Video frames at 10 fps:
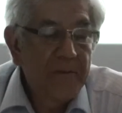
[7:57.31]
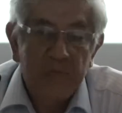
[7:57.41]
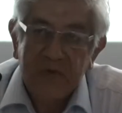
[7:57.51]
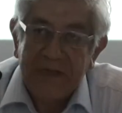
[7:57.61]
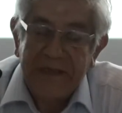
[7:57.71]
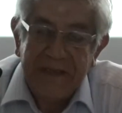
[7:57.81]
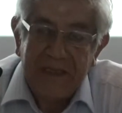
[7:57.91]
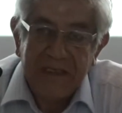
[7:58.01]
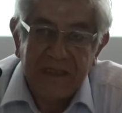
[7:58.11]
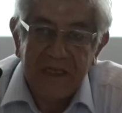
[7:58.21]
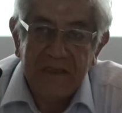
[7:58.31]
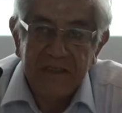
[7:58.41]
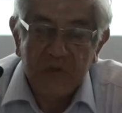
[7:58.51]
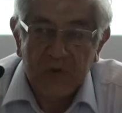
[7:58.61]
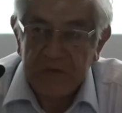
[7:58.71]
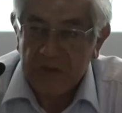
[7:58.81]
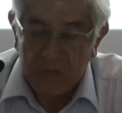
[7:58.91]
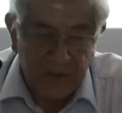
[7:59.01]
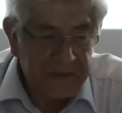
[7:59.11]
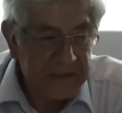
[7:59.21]
porque en las grandes urbes,
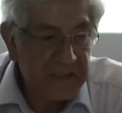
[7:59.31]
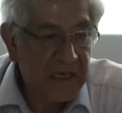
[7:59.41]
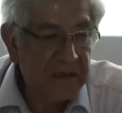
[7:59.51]
como aquí se ha